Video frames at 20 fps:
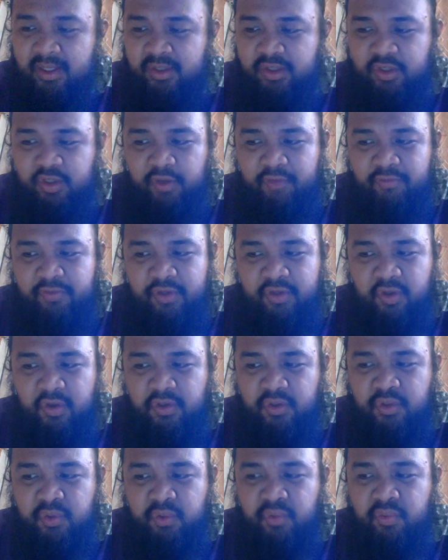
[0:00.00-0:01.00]
So for
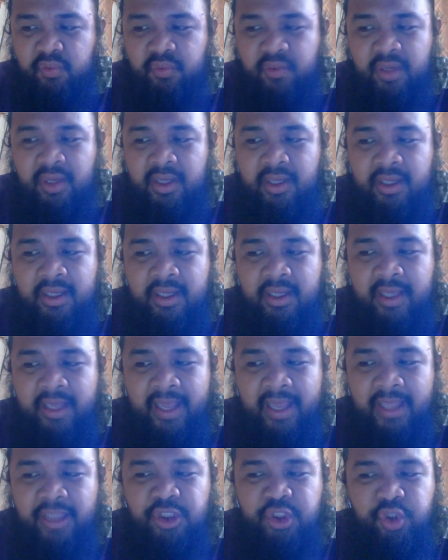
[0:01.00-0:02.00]
those who uh,
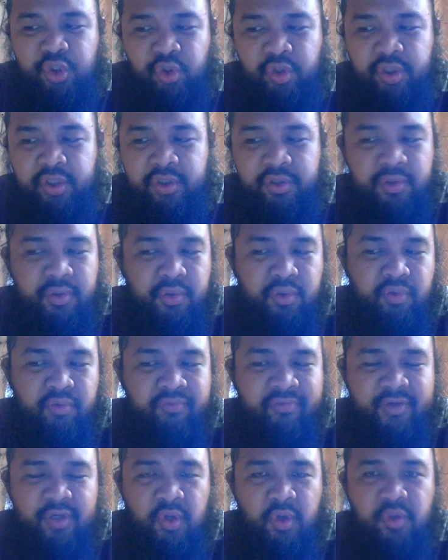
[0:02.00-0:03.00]
ain't sure or
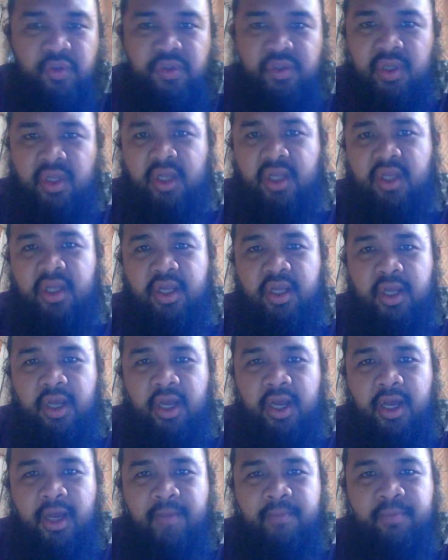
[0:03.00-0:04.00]
for those
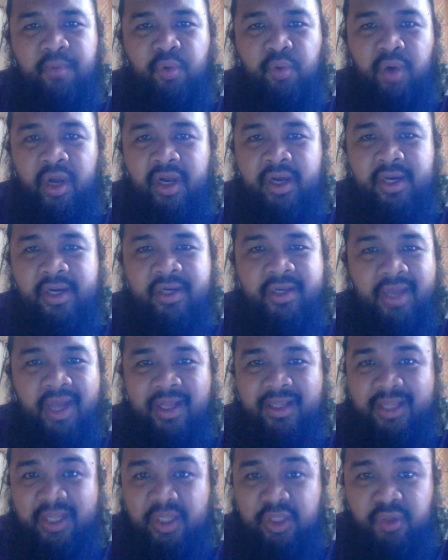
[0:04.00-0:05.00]
um, who are
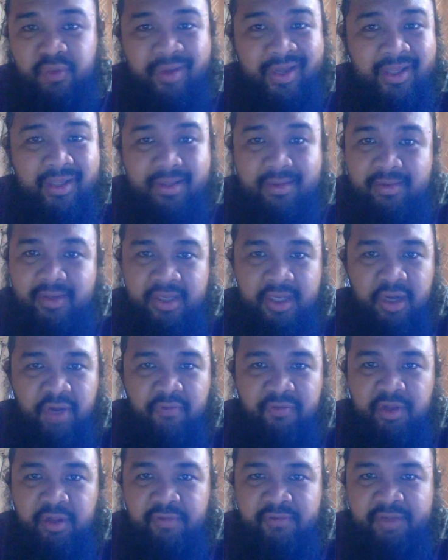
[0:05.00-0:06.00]
not into it, you know,
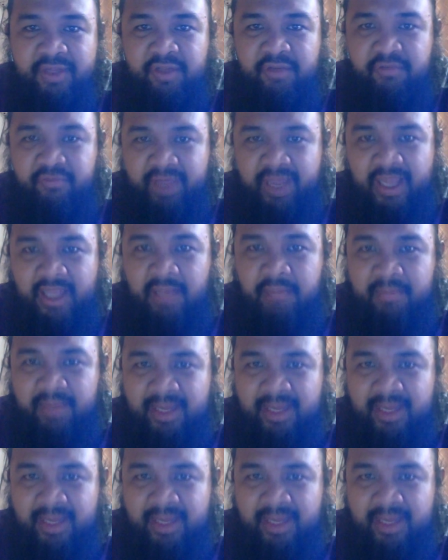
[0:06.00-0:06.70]
feel free to fade.